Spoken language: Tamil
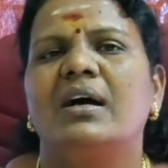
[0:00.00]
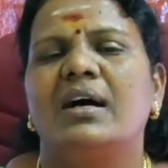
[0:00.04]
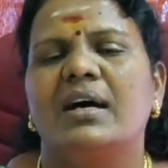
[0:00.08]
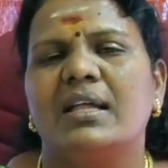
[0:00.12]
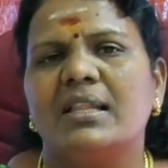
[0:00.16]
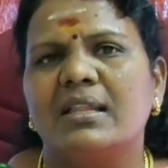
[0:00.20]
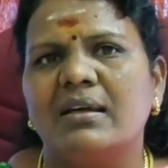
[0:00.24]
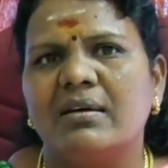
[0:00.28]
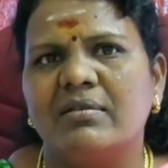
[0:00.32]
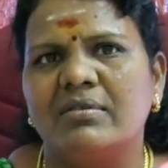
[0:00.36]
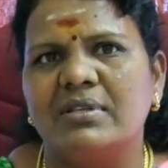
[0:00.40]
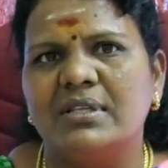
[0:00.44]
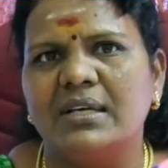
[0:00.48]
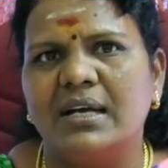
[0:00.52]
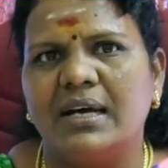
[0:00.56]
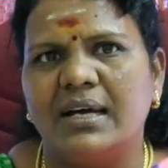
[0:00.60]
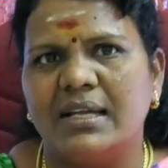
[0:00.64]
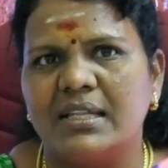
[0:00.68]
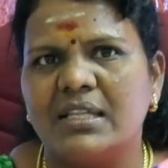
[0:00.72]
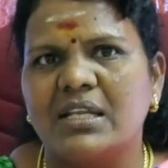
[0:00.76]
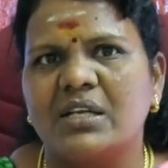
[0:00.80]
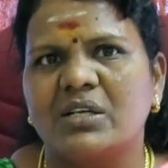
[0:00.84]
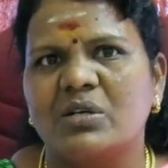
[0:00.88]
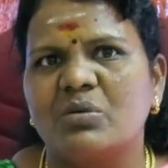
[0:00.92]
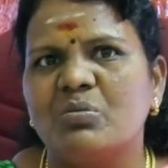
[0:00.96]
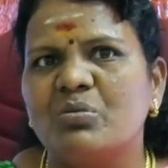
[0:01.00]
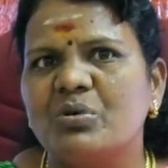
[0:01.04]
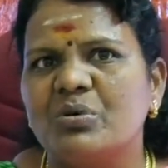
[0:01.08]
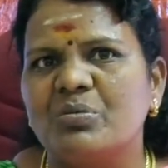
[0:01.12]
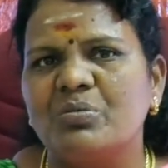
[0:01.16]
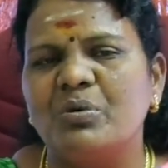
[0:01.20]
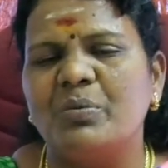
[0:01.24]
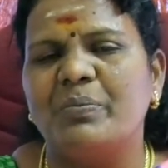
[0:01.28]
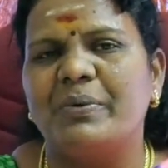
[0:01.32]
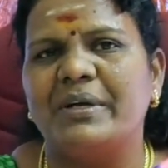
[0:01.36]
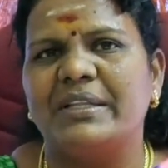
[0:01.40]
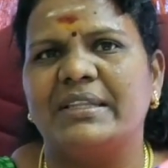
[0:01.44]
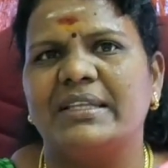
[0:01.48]
அதாவது அதற்கு
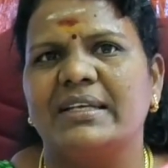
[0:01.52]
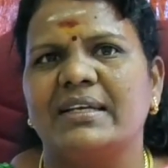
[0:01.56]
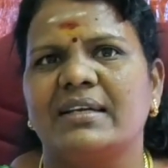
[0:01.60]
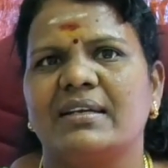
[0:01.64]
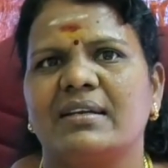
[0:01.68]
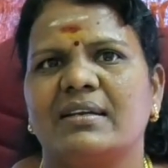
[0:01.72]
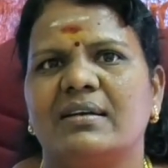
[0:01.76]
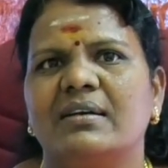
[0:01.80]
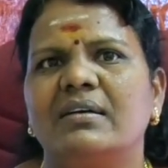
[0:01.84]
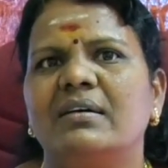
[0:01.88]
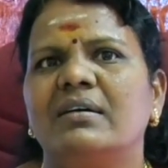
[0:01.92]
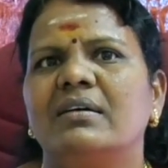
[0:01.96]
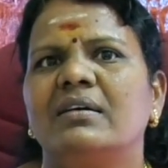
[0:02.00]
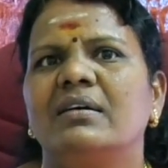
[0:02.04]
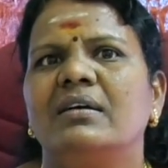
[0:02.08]
முன்பு பார்த்திங்கன்னா